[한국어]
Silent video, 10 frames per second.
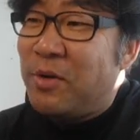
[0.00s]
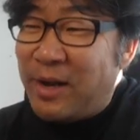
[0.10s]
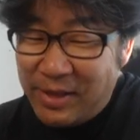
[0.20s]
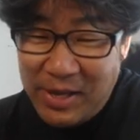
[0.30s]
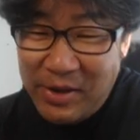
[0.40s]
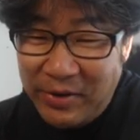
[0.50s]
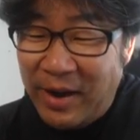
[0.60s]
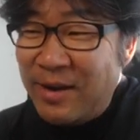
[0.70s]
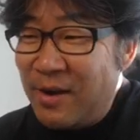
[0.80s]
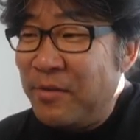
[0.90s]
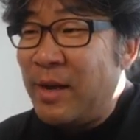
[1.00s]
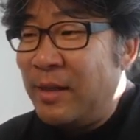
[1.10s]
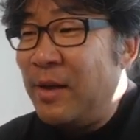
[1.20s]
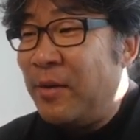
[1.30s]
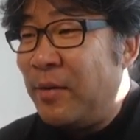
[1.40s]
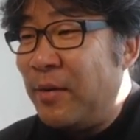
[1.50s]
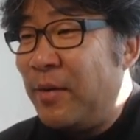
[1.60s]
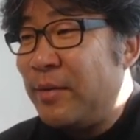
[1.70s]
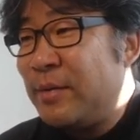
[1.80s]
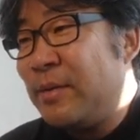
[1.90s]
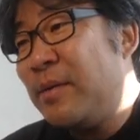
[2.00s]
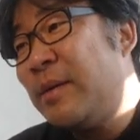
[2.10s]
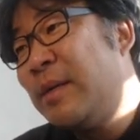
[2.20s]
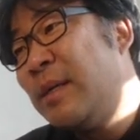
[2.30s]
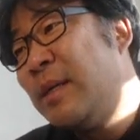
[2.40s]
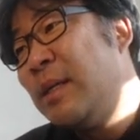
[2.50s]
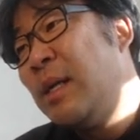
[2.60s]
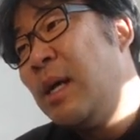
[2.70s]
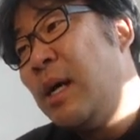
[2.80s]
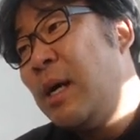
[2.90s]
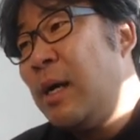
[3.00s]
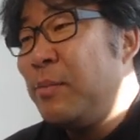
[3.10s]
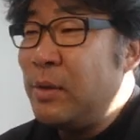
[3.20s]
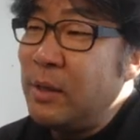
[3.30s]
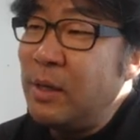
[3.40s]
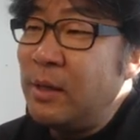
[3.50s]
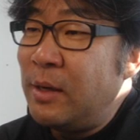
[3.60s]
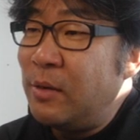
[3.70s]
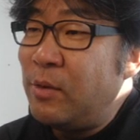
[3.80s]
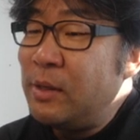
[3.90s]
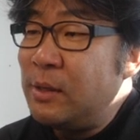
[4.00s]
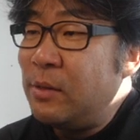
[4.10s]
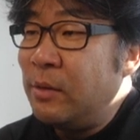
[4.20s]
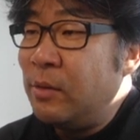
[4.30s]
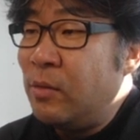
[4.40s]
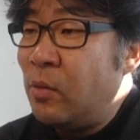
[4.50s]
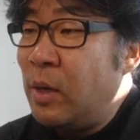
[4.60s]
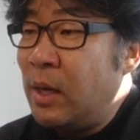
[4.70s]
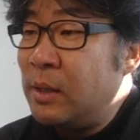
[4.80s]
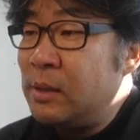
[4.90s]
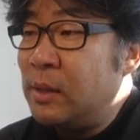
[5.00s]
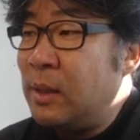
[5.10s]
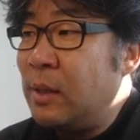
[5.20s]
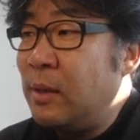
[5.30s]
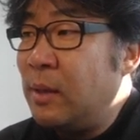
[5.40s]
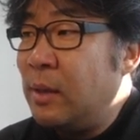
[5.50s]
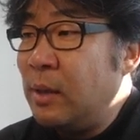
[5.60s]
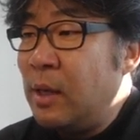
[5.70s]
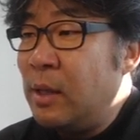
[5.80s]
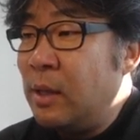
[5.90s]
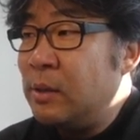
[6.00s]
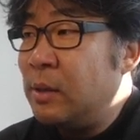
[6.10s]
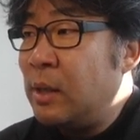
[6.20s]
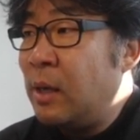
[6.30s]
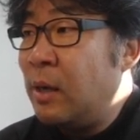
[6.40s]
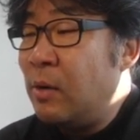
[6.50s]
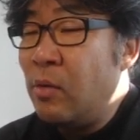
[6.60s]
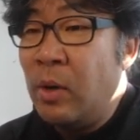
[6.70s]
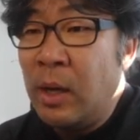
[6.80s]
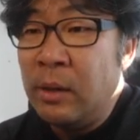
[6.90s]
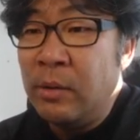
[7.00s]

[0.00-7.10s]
것 같아요. 아까운 것 같아요. 그래서 아, 뭐 이렇게 해야 되나? 화장실 여기 있고 올라가는 이제 계단 이제 내려가고 올라가는